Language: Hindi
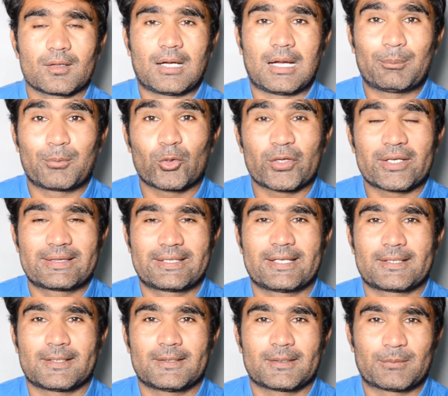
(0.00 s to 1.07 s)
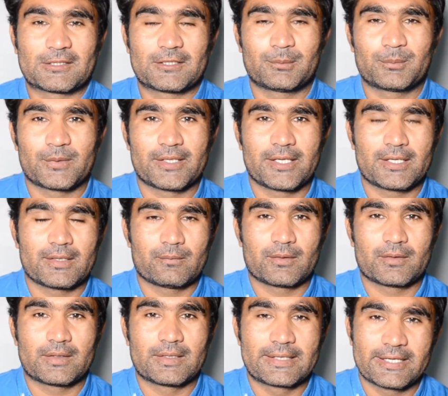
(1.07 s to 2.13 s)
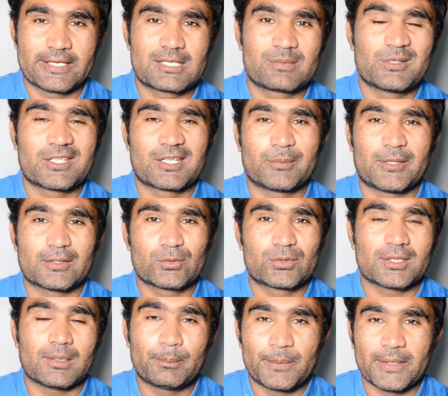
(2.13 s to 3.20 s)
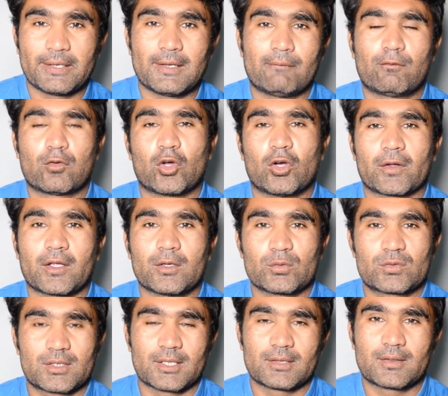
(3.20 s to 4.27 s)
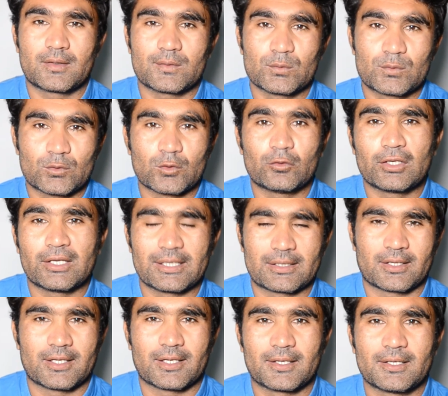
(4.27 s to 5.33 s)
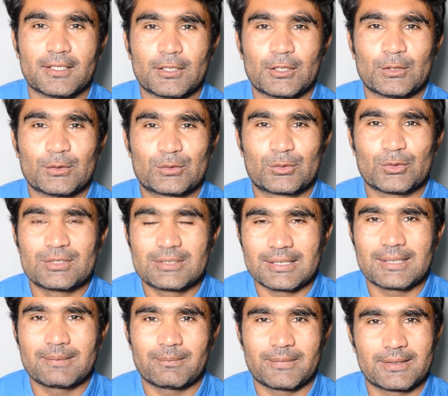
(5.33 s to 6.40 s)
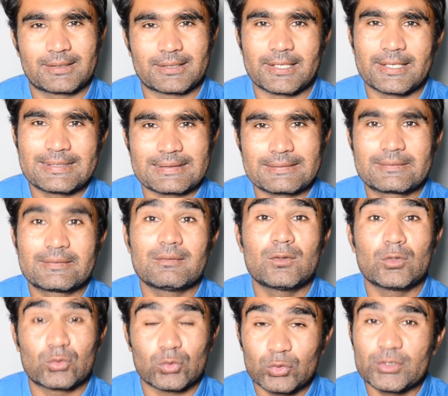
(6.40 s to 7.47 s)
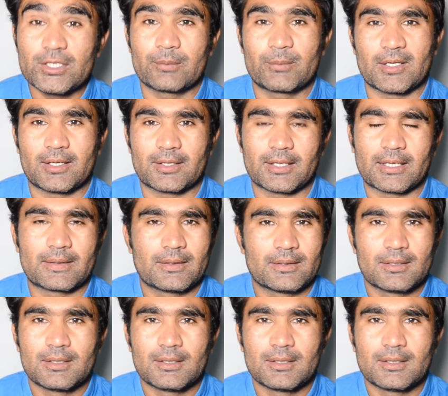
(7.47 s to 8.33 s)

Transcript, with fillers: आप लोगों ने देखा मतलब ये इंगेजमेंट के बाद उसका पहला व्लॉग है उसके अंदर उसको वो लेके आया सो ये एक कंडीशन थी जो सुनने में आ रहा है